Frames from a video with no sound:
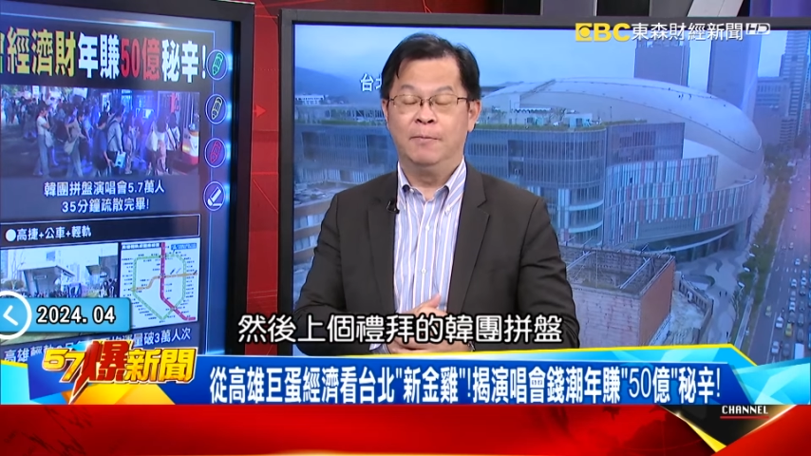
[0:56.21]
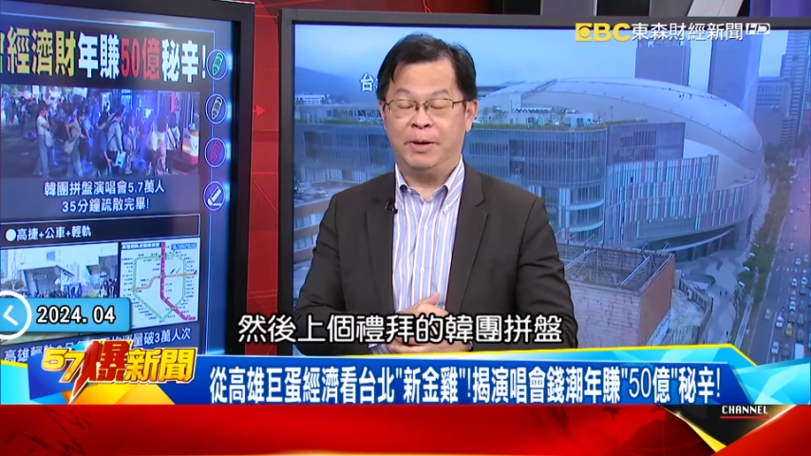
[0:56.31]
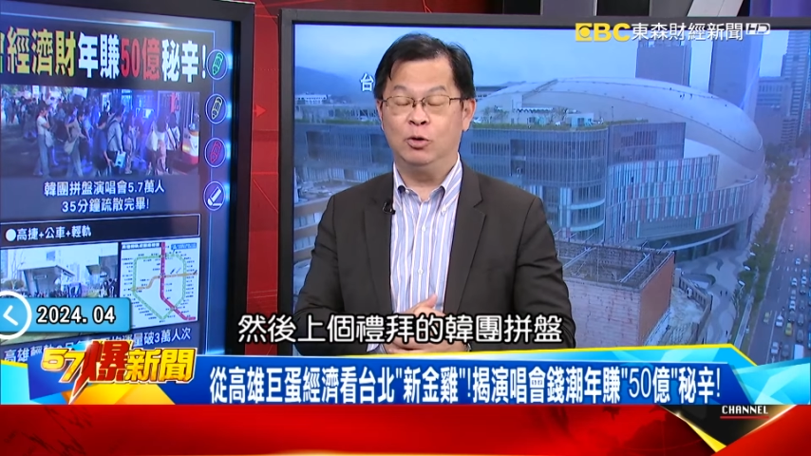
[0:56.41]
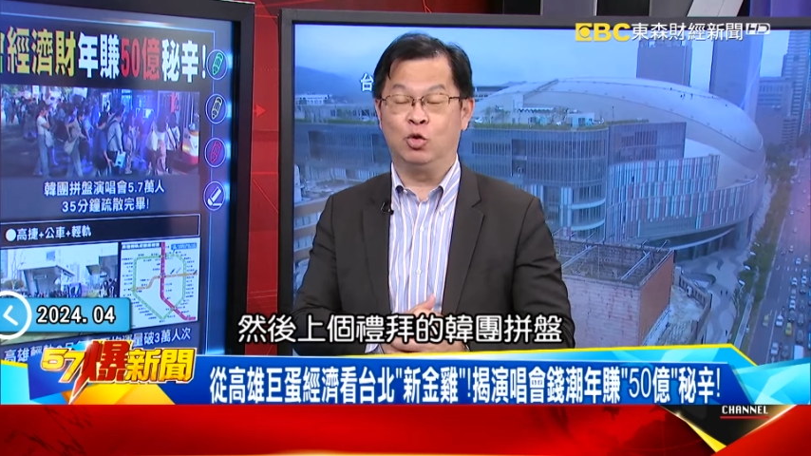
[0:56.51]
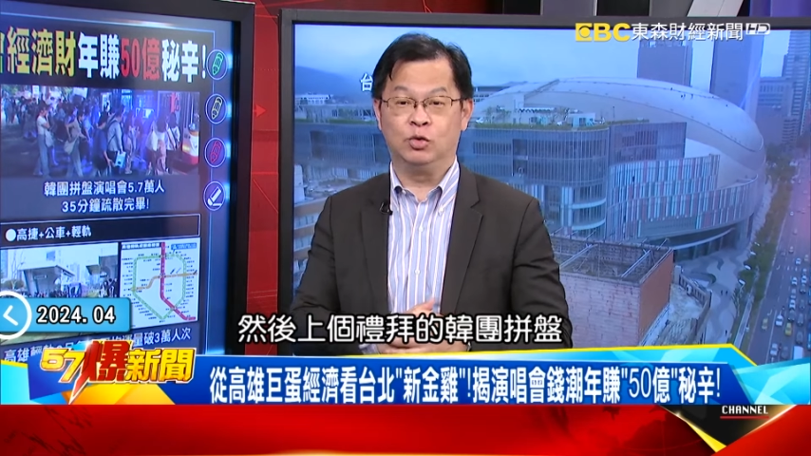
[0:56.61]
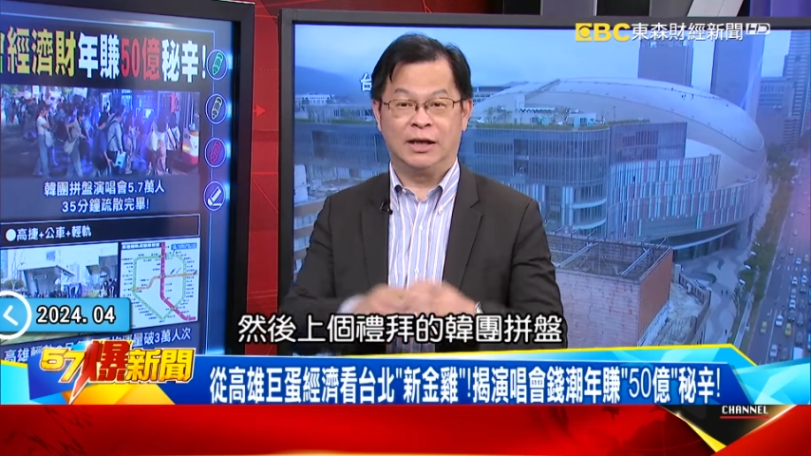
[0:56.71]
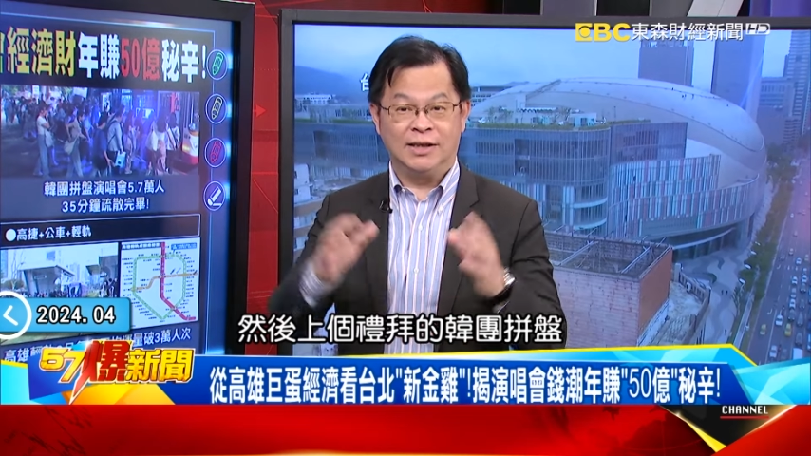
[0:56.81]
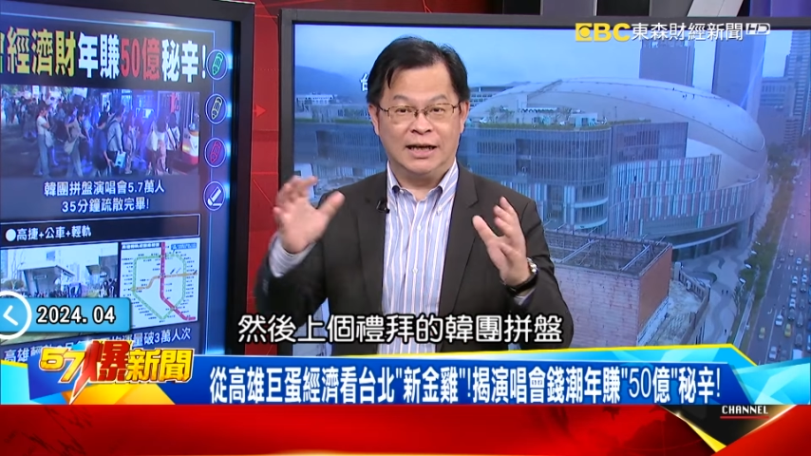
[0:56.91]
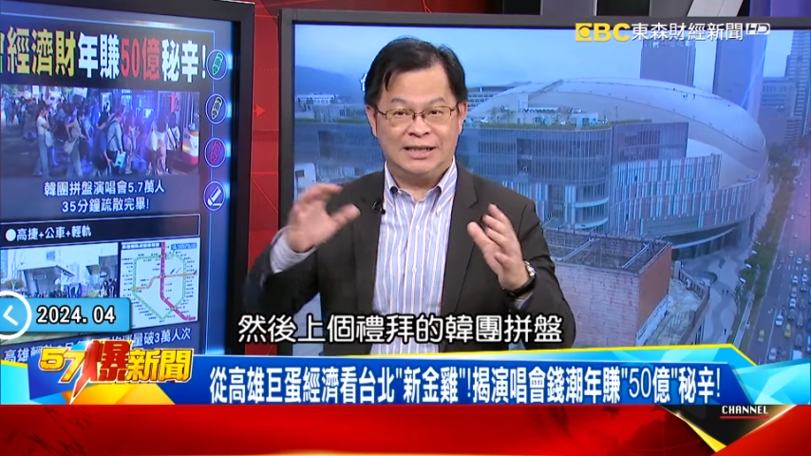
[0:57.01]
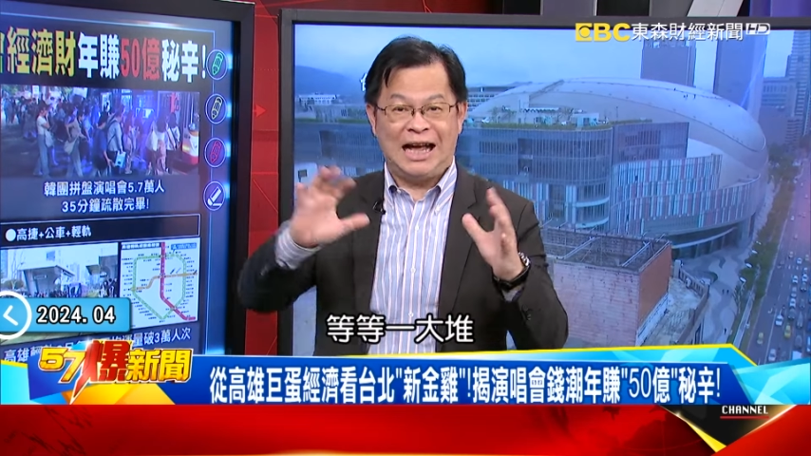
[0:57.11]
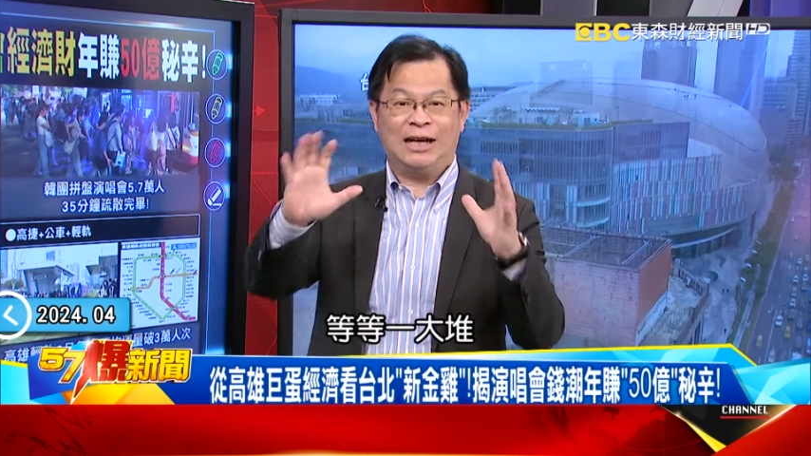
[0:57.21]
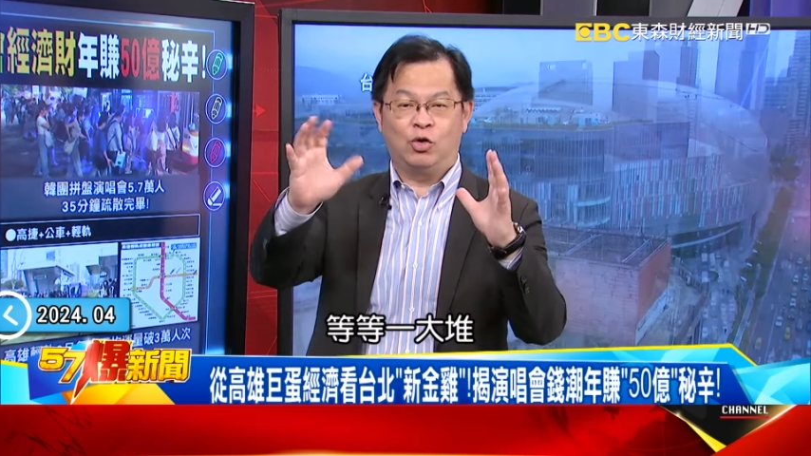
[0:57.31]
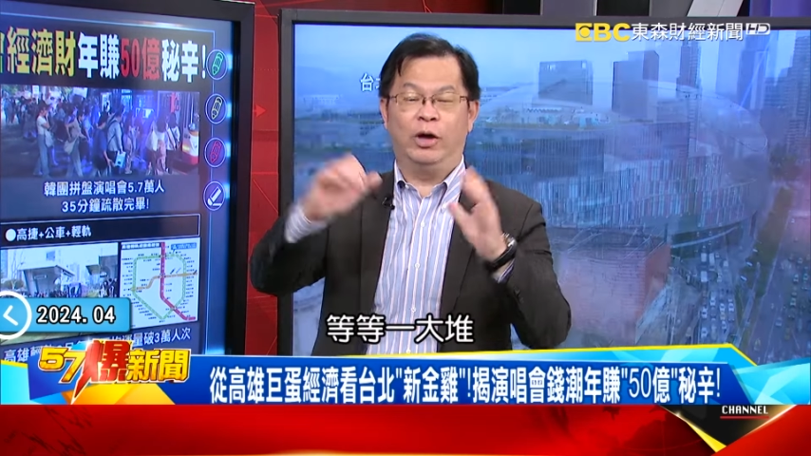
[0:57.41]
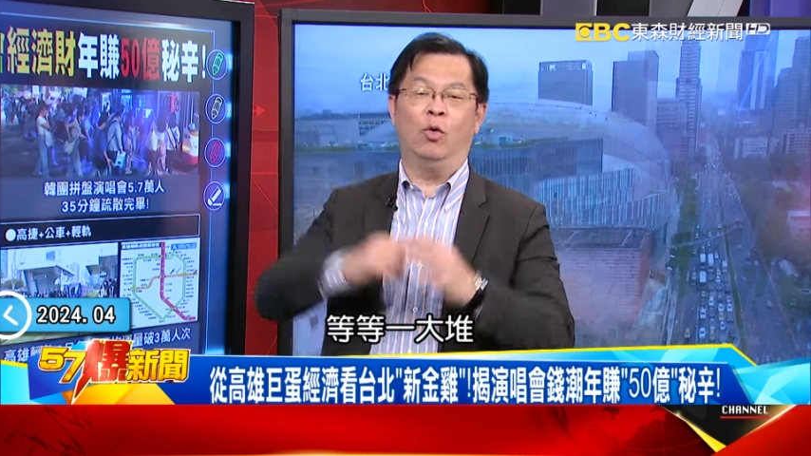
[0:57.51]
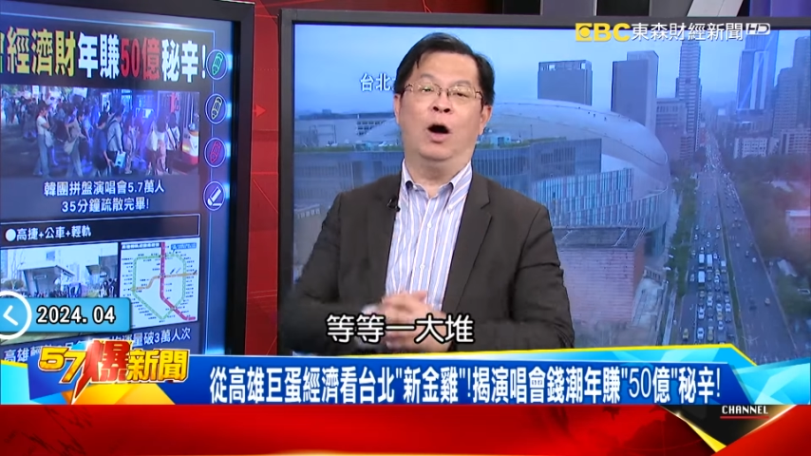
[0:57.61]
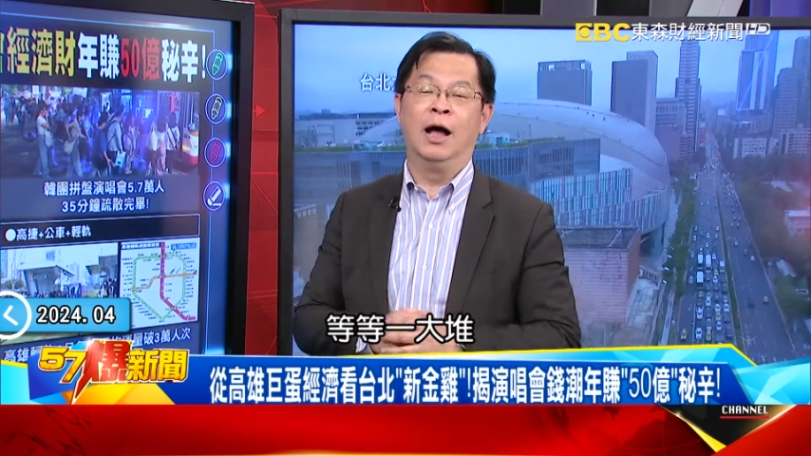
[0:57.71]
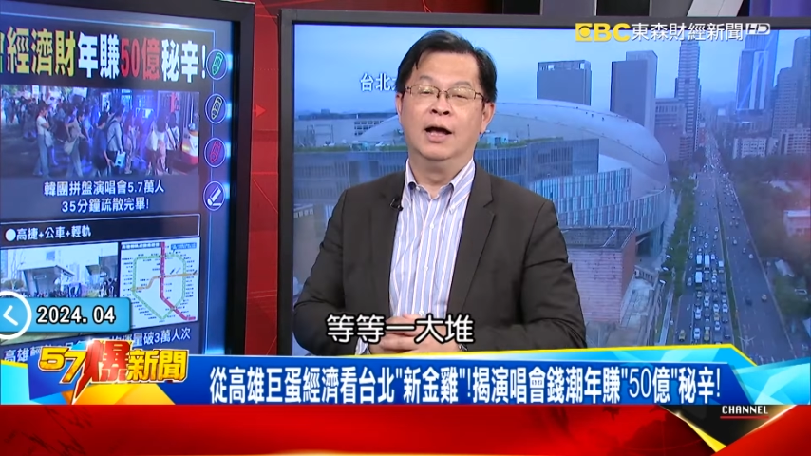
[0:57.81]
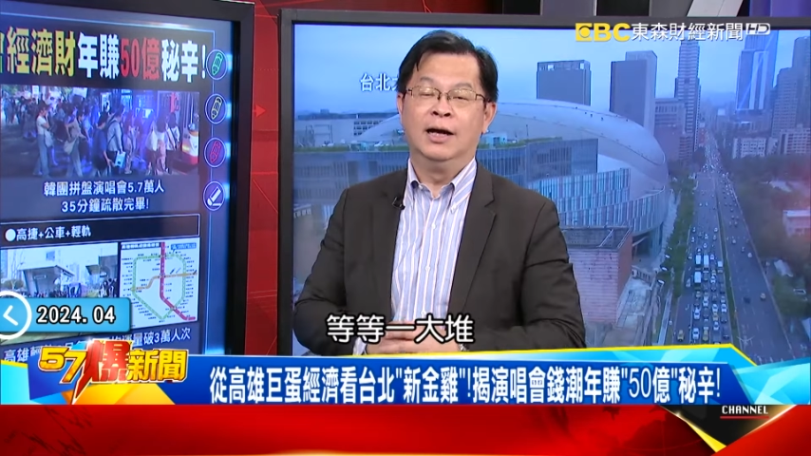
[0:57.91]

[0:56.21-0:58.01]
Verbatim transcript: 拼图等等一大堆，哇，